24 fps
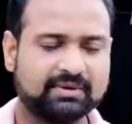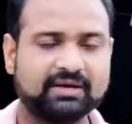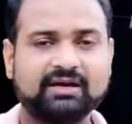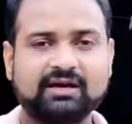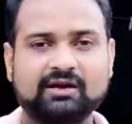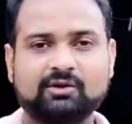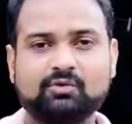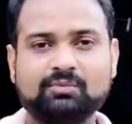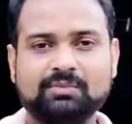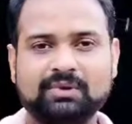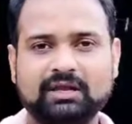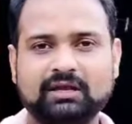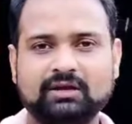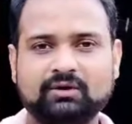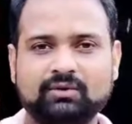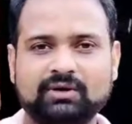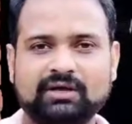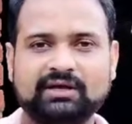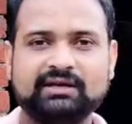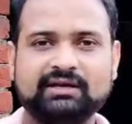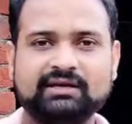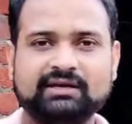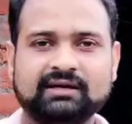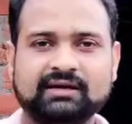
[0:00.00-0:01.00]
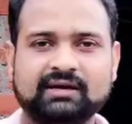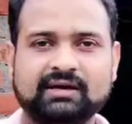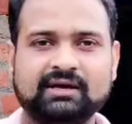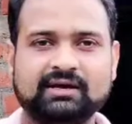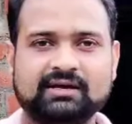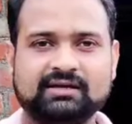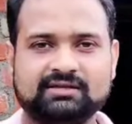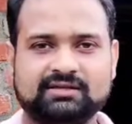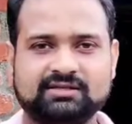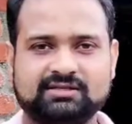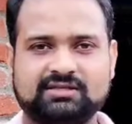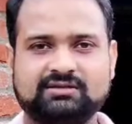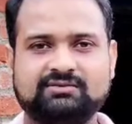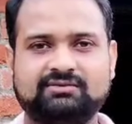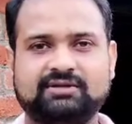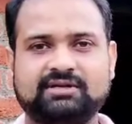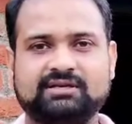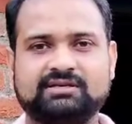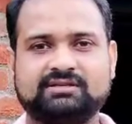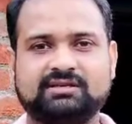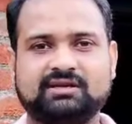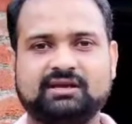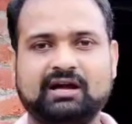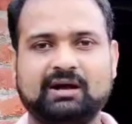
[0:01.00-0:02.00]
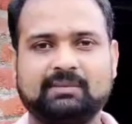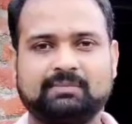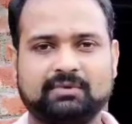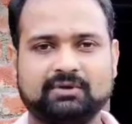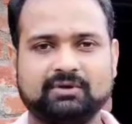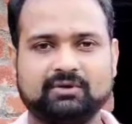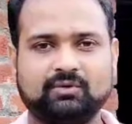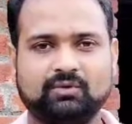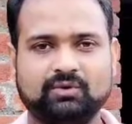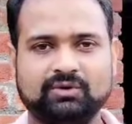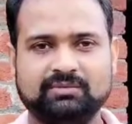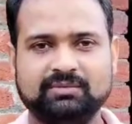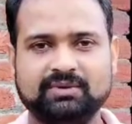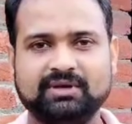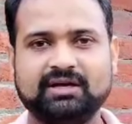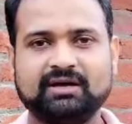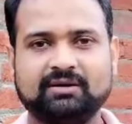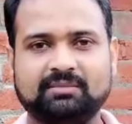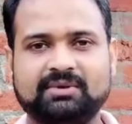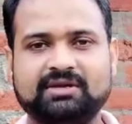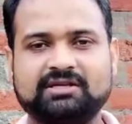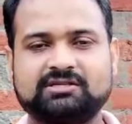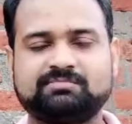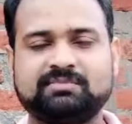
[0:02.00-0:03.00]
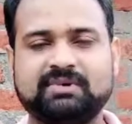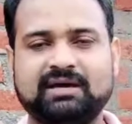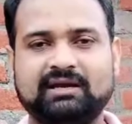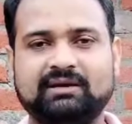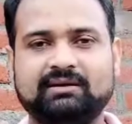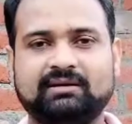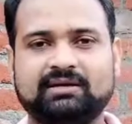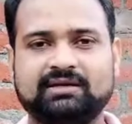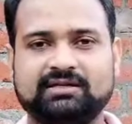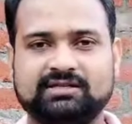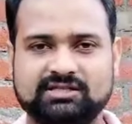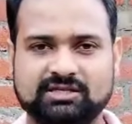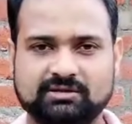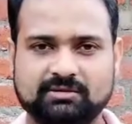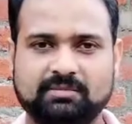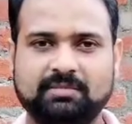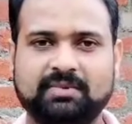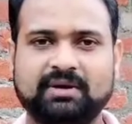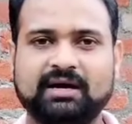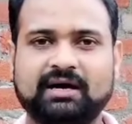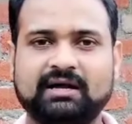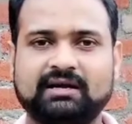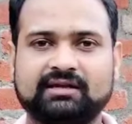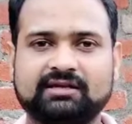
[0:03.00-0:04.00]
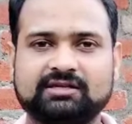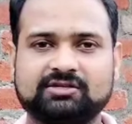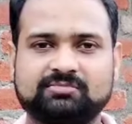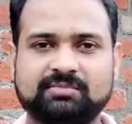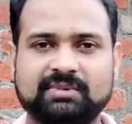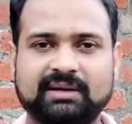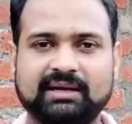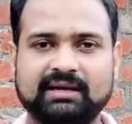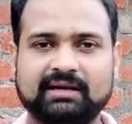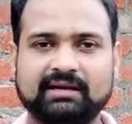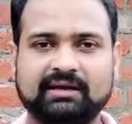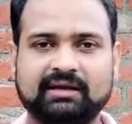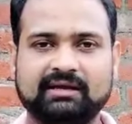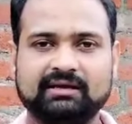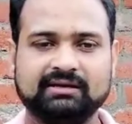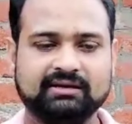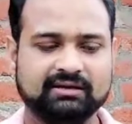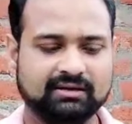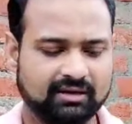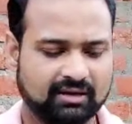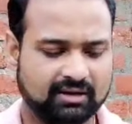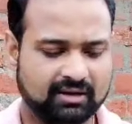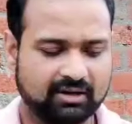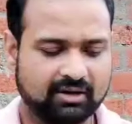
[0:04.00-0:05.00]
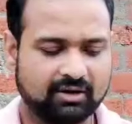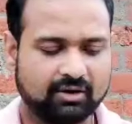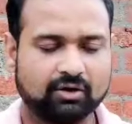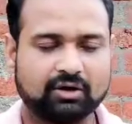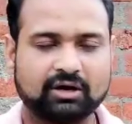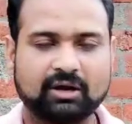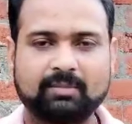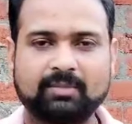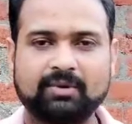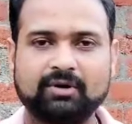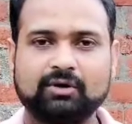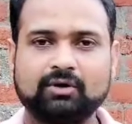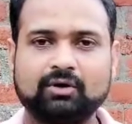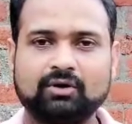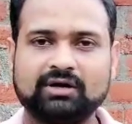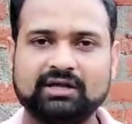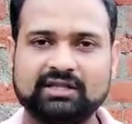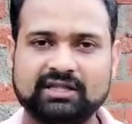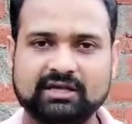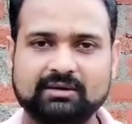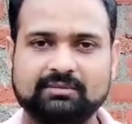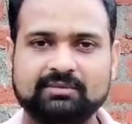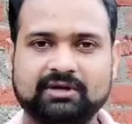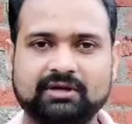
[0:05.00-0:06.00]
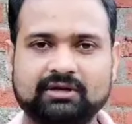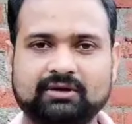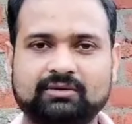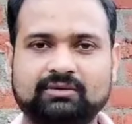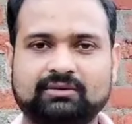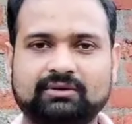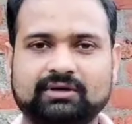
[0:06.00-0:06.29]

आपके घर में नहीं उड़ेंगे जिसकी वजह से आपकी कोई भी घर में स्मेल किसी भी प्रकार की स्मेल नहीं आएगी और आपका डॉग गंदा भी नहीं